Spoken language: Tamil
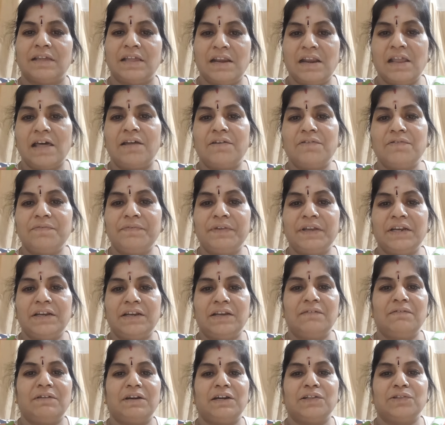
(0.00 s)
எல்லாரும்
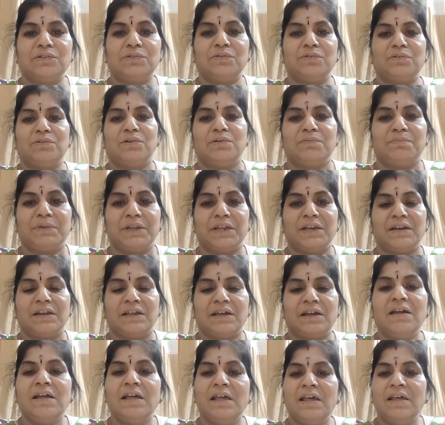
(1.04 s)
வீட்டில் வளர்த்தோம்
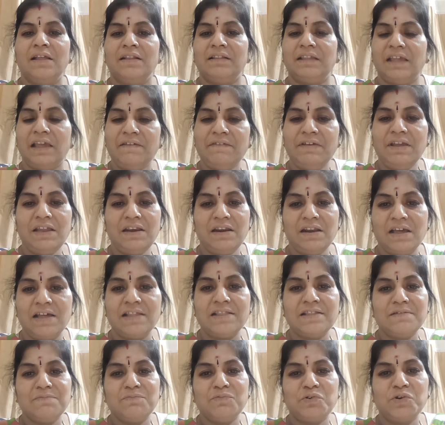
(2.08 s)
அப்படின்னா
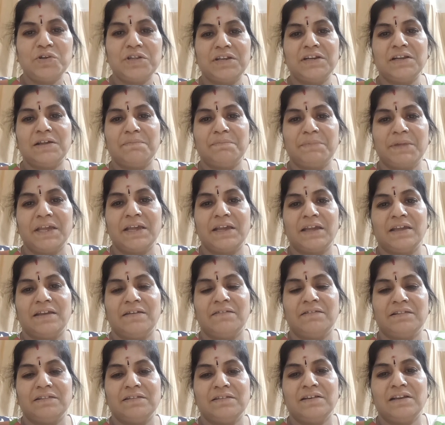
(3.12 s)
தேவையில்லாத மூட
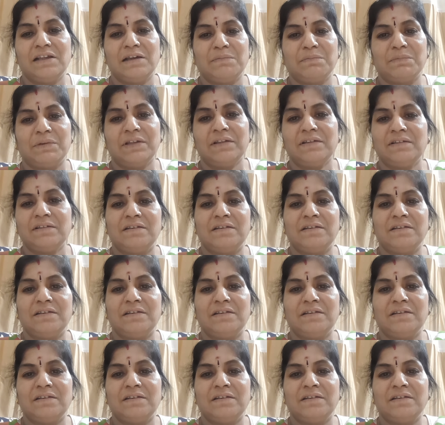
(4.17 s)
நம்பிக்கையை வந்து நாம்